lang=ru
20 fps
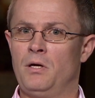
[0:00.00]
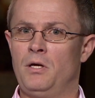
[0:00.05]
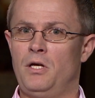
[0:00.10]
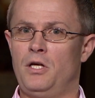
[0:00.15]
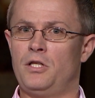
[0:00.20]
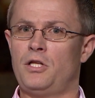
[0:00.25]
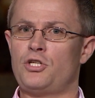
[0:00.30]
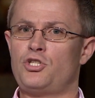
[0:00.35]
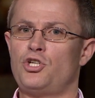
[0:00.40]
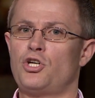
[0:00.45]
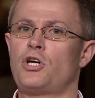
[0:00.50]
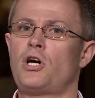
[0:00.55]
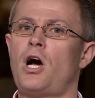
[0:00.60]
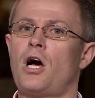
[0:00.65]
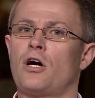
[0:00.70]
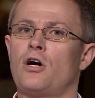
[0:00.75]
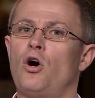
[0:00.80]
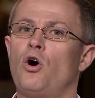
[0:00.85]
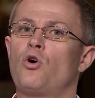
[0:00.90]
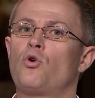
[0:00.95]
Иначе
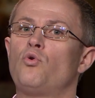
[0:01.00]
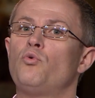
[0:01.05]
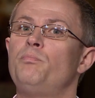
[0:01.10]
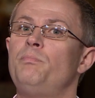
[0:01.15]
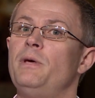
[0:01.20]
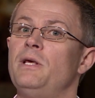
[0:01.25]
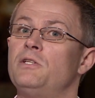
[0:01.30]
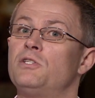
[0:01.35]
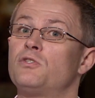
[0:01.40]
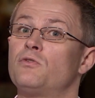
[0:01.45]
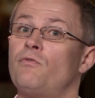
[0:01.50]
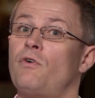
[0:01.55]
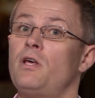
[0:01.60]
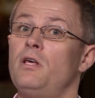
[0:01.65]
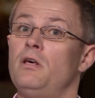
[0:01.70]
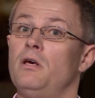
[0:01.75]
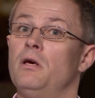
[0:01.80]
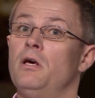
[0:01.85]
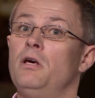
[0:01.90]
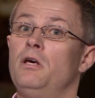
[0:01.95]
как окупить
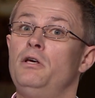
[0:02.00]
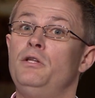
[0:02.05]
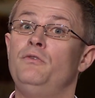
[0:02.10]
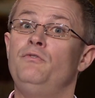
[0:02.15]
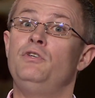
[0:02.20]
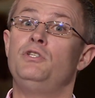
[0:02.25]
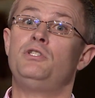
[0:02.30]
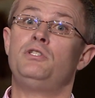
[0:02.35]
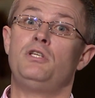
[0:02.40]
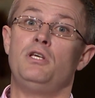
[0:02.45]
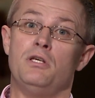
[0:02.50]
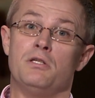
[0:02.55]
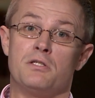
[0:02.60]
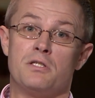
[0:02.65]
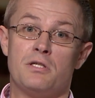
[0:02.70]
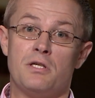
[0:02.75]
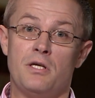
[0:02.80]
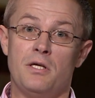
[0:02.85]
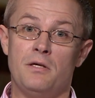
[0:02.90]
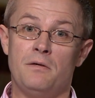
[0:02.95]
свои
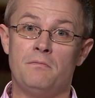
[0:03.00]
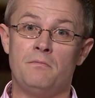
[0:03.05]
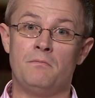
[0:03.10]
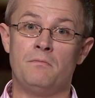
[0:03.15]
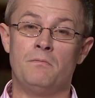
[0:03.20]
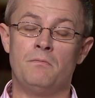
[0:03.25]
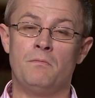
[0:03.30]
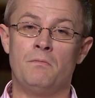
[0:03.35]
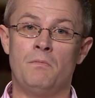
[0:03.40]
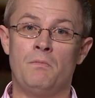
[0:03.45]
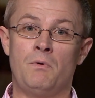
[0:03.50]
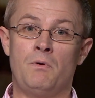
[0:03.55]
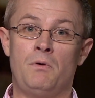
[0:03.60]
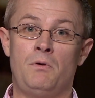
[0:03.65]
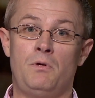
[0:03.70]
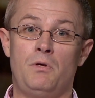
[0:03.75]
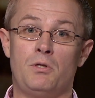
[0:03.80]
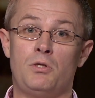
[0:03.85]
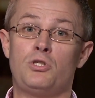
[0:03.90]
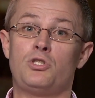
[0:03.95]
инвестиции?
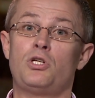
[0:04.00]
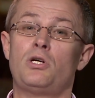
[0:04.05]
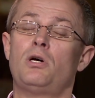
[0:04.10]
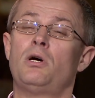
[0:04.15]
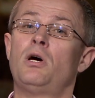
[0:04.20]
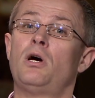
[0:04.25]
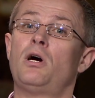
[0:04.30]
Я даже